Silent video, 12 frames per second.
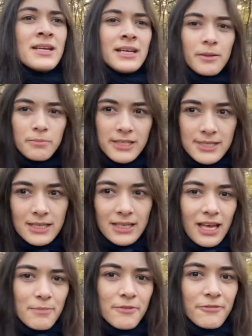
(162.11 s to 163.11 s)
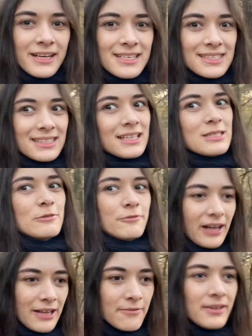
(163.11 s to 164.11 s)
Impliziert ebenfalls, ganz so
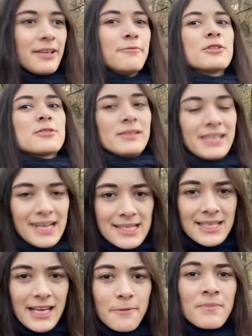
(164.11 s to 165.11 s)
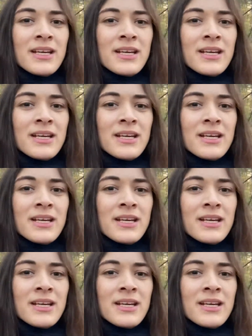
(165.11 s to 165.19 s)
freiwillig wird es wohl nicht sein,